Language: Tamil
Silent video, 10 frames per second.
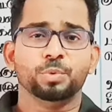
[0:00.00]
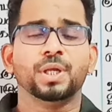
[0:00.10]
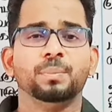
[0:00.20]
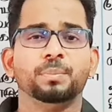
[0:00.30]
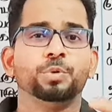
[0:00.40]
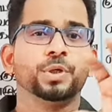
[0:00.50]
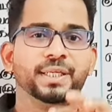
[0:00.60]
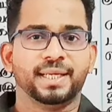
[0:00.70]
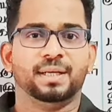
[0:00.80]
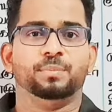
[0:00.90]
முதல் மூணு
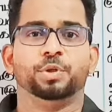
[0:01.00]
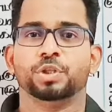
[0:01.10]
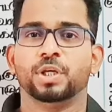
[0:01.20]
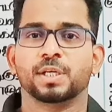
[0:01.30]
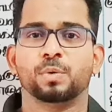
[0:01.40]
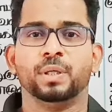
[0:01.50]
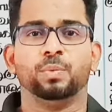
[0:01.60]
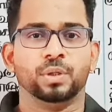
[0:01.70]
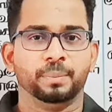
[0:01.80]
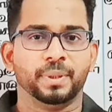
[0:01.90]
இயல் மொத்தம் இருக்கக்கூடிய
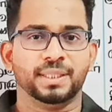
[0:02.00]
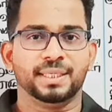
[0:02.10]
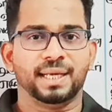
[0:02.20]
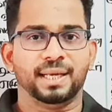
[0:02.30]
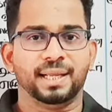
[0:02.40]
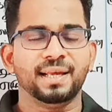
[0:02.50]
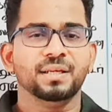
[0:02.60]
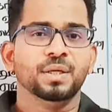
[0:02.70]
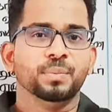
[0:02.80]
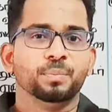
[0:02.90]
ஒன்பது இயல்ல
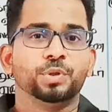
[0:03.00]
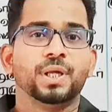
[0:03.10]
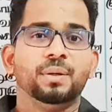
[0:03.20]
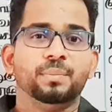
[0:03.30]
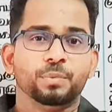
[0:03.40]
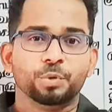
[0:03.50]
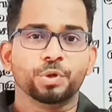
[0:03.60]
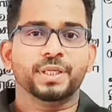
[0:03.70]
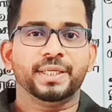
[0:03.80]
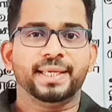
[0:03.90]
முதல்
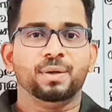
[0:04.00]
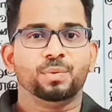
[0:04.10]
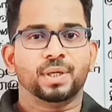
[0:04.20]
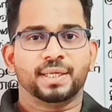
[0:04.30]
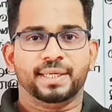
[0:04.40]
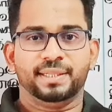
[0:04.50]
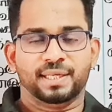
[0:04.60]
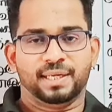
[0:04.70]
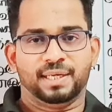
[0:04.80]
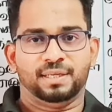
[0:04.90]
மூணு இயல் உங்களுக்கு
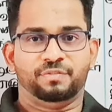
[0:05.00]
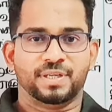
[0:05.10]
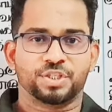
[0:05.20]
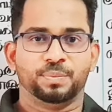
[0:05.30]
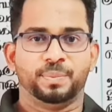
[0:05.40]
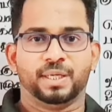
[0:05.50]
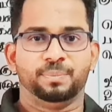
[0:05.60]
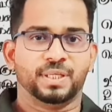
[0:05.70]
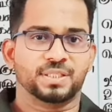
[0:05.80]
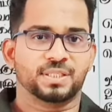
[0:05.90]
இந்த ஃபர்ஸ்ட்
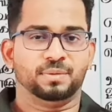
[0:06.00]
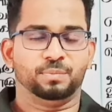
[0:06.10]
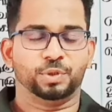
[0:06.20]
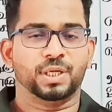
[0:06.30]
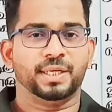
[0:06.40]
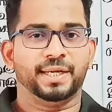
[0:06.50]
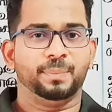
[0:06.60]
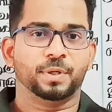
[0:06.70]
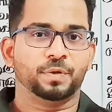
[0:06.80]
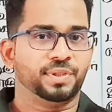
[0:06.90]
மிட்டம் டெஸ்ட் முதல்
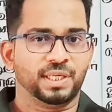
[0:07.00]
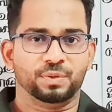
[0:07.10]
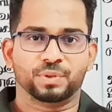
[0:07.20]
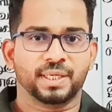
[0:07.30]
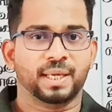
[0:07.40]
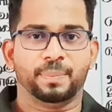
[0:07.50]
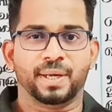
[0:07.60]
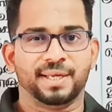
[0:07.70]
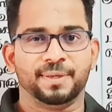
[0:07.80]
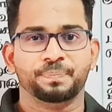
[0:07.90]
இடைப்பருவத்தேருக்கு
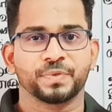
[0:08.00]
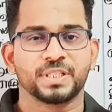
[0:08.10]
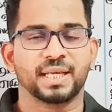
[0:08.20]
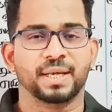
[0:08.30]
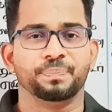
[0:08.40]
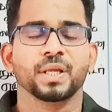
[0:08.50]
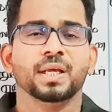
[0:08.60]
கேட்பாங்க சரியா